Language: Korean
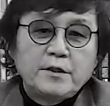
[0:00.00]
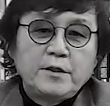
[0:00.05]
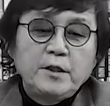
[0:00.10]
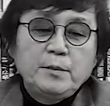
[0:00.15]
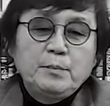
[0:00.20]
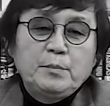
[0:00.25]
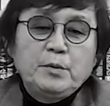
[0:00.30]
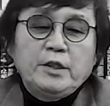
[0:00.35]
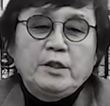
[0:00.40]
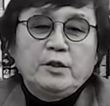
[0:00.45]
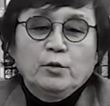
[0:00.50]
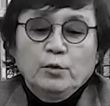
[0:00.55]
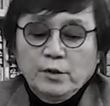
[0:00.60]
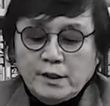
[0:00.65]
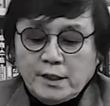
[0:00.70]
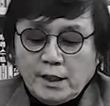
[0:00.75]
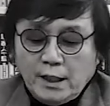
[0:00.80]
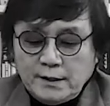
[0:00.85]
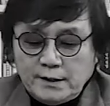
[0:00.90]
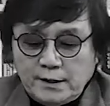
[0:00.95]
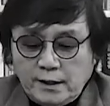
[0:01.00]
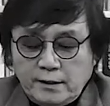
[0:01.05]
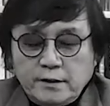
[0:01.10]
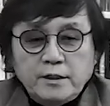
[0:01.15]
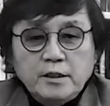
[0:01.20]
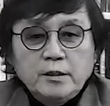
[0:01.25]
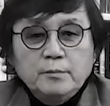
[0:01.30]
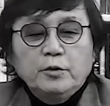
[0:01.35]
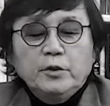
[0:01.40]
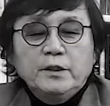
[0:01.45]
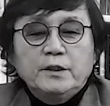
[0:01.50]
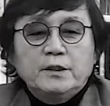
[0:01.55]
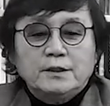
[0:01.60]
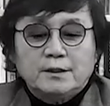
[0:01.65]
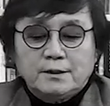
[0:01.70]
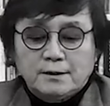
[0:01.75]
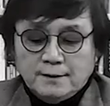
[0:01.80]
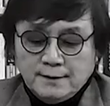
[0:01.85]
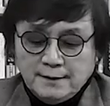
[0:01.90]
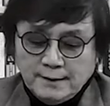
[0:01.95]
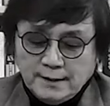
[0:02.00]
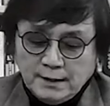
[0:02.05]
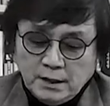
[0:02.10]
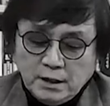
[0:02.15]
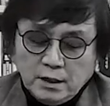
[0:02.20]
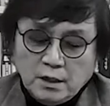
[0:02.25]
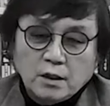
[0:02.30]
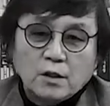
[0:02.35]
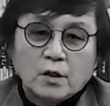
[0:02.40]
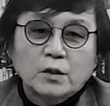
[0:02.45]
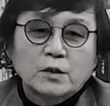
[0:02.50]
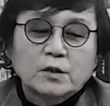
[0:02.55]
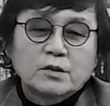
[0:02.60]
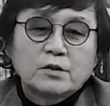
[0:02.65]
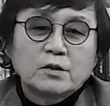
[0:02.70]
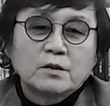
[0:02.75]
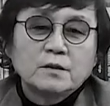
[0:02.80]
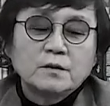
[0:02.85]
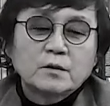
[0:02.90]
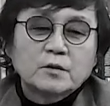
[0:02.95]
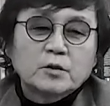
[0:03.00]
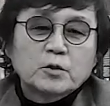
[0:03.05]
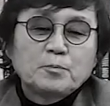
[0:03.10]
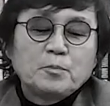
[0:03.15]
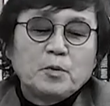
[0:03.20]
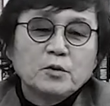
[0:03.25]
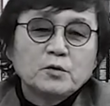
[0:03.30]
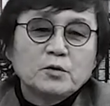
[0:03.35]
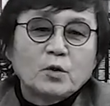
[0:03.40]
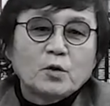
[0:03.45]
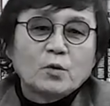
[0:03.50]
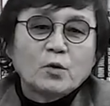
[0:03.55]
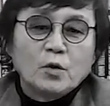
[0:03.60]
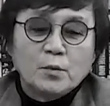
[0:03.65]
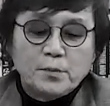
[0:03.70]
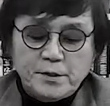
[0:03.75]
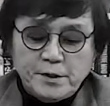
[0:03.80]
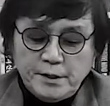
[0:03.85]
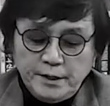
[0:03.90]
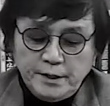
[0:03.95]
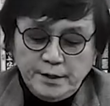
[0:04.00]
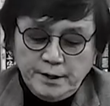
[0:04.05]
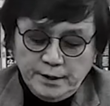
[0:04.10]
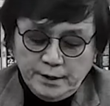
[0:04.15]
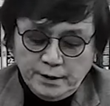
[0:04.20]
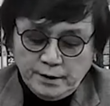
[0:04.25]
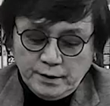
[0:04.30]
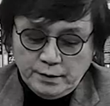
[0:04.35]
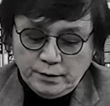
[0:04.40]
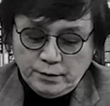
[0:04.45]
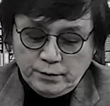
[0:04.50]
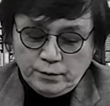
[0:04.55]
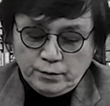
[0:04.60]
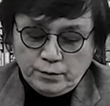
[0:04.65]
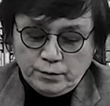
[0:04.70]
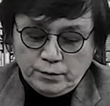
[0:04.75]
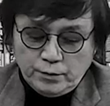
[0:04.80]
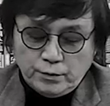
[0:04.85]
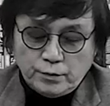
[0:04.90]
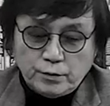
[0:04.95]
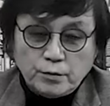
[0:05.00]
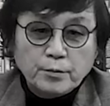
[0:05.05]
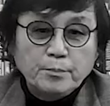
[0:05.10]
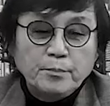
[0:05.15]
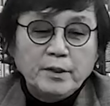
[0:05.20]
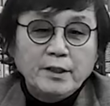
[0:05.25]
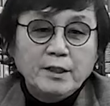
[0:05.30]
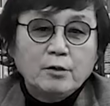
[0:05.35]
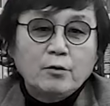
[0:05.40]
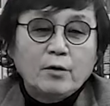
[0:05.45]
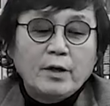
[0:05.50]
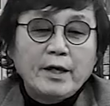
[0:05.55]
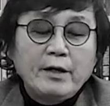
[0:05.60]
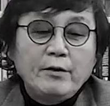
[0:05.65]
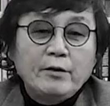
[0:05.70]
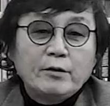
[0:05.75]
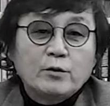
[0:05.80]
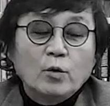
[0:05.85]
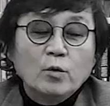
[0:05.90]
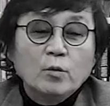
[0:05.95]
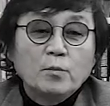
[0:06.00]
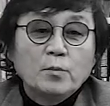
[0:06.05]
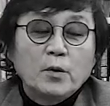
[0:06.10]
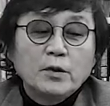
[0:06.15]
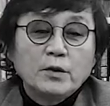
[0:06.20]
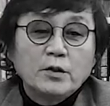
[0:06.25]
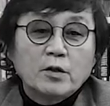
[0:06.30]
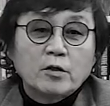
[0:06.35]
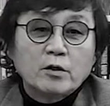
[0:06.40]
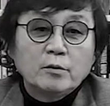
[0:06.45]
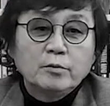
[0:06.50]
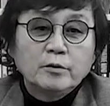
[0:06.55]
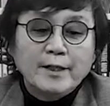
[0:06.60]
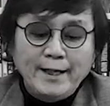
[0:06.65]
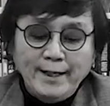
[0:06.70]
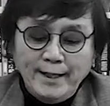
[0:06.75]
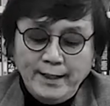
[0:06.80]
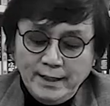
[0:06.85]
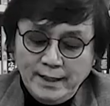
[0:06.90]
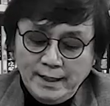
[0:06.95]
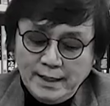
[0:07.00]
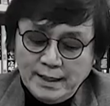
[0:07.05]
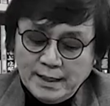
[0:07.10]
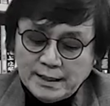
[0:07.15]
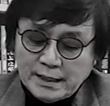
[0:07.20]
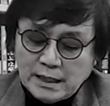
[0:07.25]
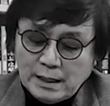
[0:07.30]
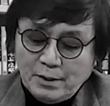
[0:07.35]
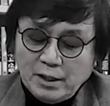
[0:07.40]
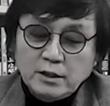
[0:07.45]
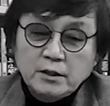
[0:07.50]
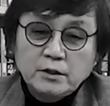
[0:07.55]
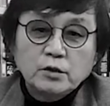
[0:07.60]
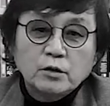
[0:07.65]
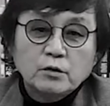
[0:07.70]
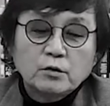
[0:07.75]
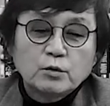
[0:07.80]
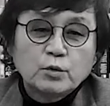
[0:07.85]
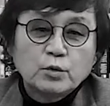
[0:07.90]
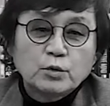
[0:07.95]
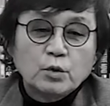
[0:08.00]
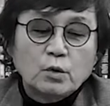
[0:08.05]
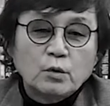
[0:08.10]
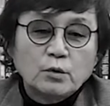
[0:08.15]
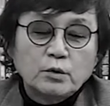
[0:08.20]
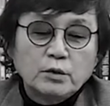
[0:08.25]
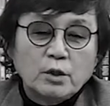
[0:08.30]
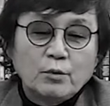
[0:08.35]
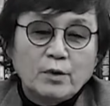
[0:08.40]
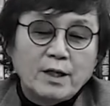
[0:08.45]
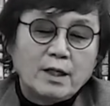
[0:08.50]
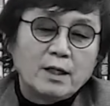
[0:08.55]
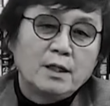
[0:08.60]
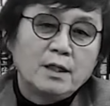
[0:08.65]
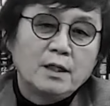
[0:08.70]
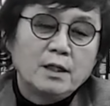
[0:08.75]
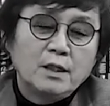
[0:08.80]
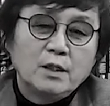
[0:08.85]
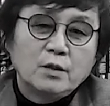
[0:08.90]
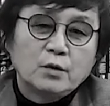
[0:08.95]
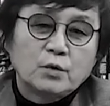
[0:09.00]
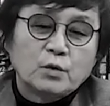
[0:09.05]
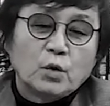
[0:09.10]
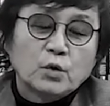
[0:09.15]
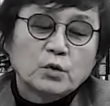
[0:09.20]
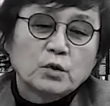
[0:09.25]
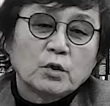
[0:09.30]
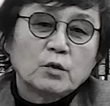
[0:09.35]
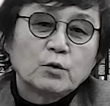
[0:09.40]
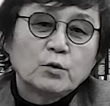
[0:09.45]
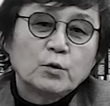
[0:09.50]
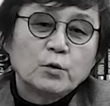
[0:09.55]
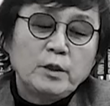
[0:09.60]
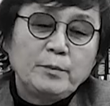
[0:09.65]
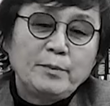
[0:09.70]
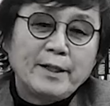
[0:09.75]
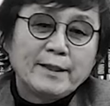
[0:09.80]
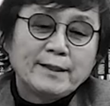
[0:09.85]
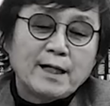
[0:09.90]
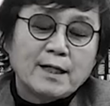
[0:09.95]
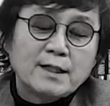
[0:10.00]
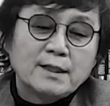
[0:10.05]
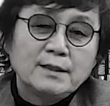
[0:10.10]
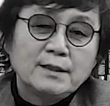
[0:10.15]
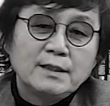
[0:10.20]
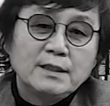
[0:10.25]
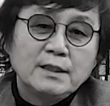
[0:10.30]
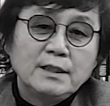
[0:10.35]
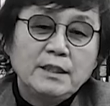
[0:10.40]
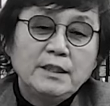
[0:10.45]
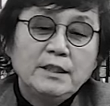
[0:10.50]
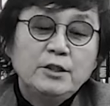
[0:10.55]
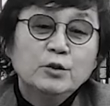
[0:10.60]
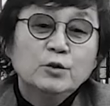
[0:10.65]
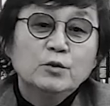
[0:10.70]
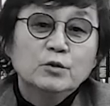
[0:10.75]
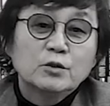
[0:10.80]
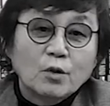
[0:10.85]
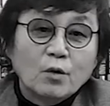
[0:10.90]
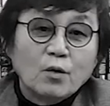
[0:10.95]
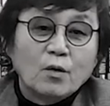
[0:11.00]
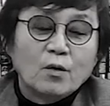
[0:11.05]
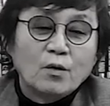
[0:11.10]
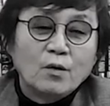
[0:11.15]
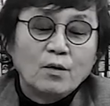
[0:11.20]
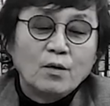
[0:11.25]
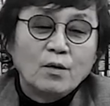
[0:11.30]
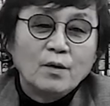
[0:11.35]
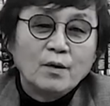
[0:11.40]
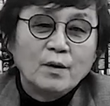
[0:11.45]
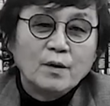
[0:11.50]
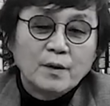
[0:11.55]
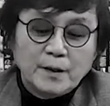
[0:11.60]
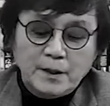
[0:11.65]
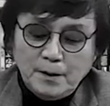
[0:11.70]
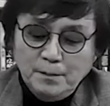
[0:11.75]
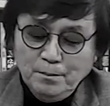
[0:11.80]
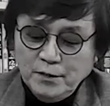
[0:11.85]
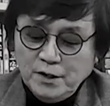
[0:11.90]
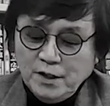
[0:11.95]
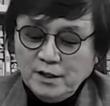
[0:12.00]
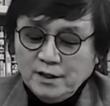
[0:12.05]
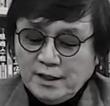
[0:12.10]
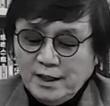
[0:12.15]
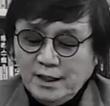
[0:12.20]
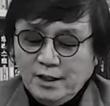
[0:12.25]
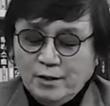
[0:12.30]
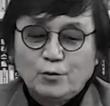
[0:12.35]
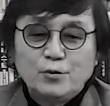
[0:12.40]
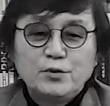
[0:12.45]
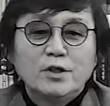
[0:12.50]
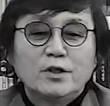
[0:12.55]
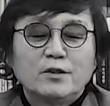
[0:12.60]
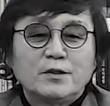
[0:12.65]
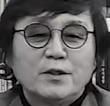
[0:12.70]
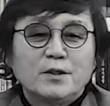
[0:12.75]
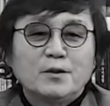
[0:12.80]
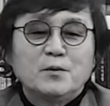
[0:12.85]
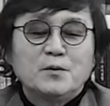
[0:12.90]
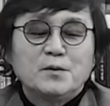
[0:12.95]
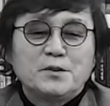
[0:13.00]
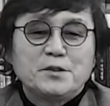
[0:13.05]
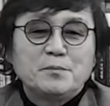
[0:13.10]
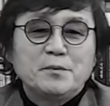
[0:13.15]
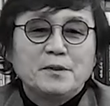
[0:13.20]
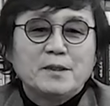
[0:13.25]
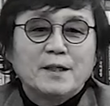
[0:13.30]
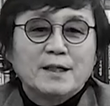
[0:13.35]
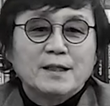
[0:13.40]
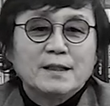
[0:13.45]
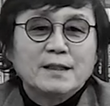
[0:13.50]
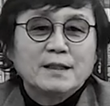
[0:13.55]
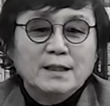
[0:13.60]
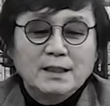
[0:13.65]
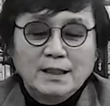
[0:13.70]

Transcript: TV, 윤카세 TV는 어떤 스폰서도 없이 국민과 해외 동포 여러분의 자발적 구독료와 도서 구입에 따른 이윤으로 힘들게 운영되고 있습니다.